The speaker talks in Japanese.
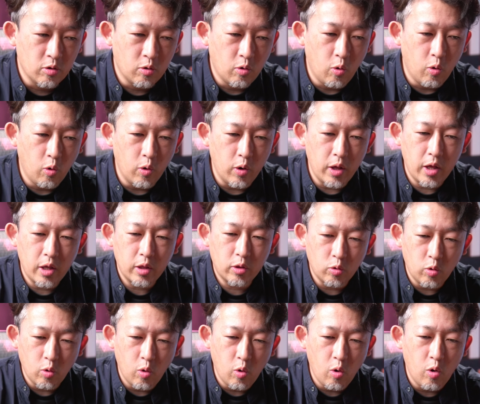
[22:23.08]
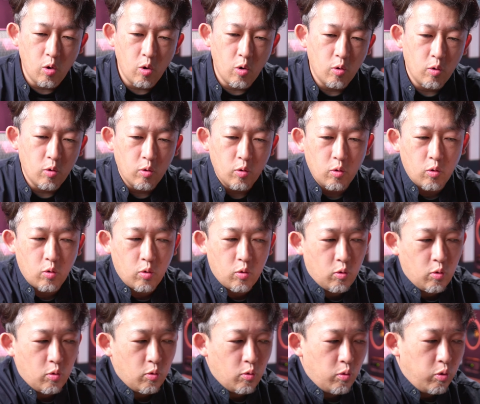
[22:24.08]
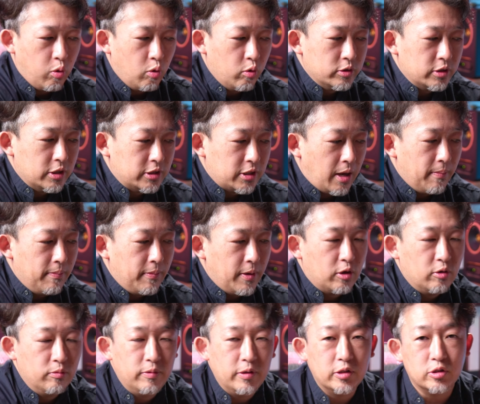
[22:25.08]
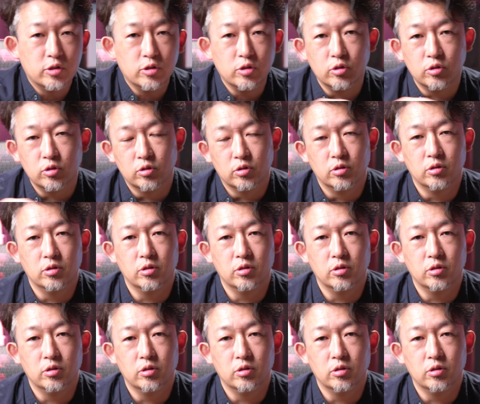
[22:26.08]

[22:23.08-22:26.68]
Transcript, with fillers: これとフォルザ 300B2、